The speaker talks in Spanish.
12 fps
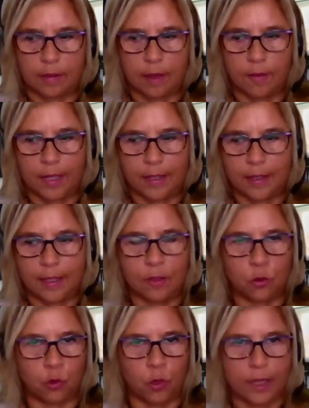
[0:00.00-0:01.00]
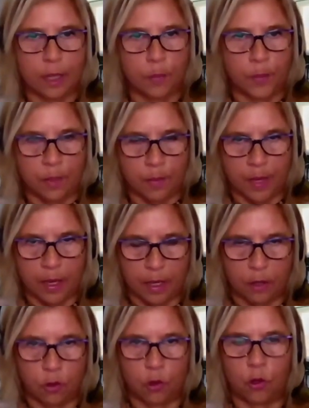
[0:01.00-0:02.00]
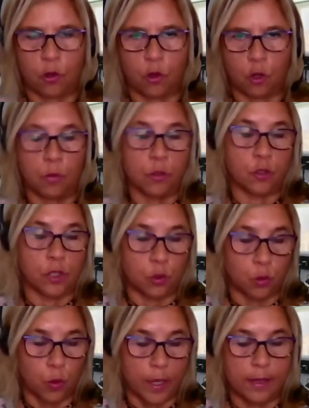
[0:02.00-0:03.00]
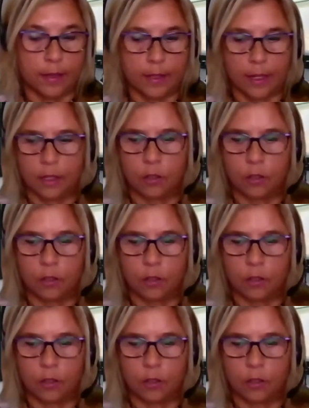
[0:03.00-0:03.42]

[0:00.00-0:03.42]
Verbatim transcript: saber quién suelta primero o cómo se suelta,